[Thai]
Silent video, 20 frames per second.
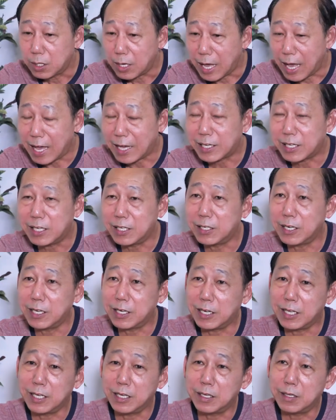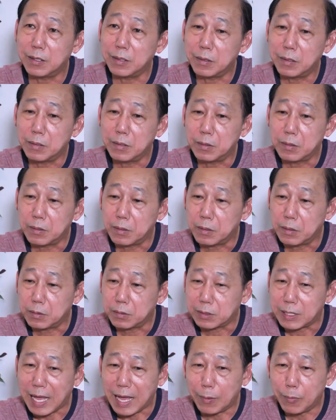หากินในนี้
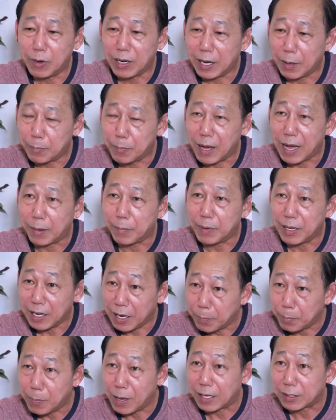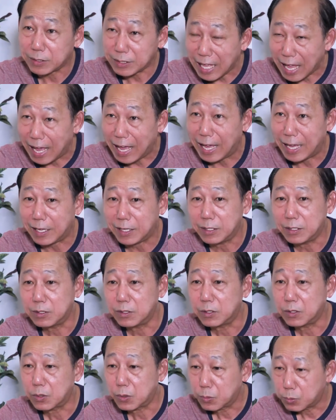ถามว่าลำบากไหมลำบากแต่
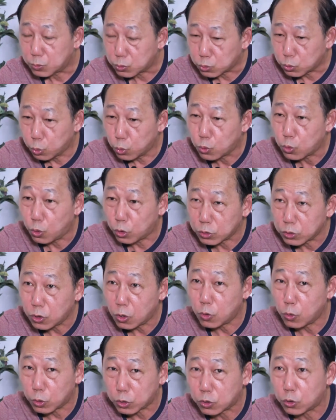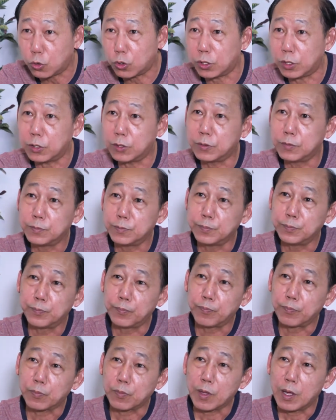ทุกคนต้องอดทน
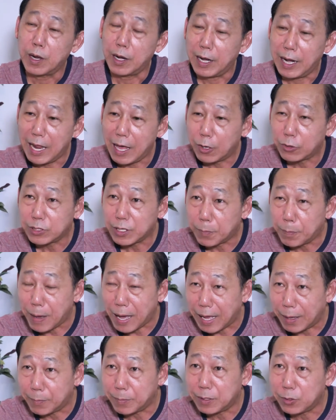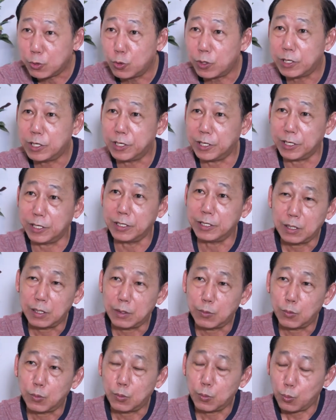แล้วจะผ่านไปด้วยดี
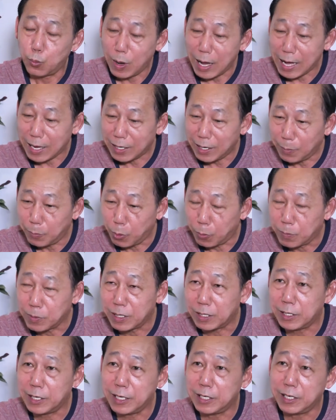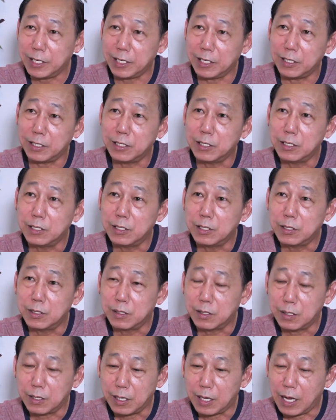วางระบบเงินให้ดี
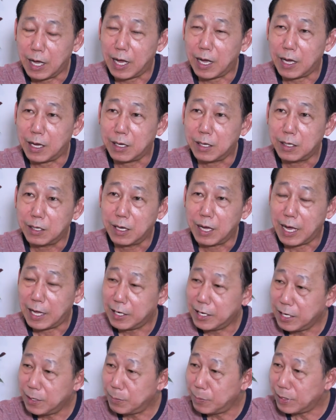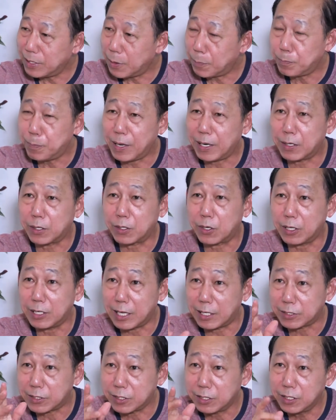อ่าอันนี้ไม่จำเป็นก็อ
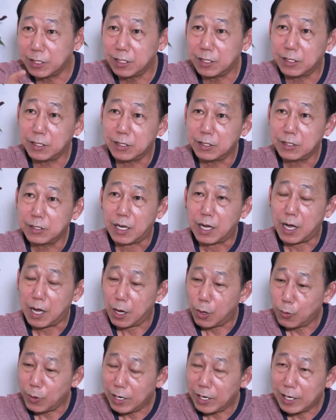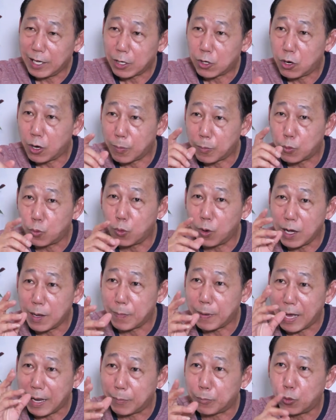ย่าซื้อเอาไว้เลี้ยงครอบครัวให้
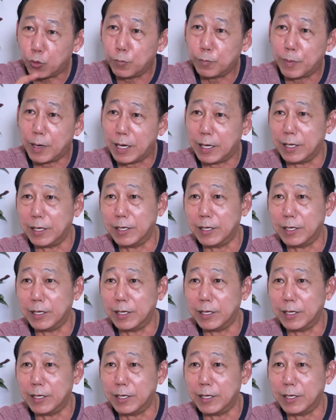ผ่านพ้นไป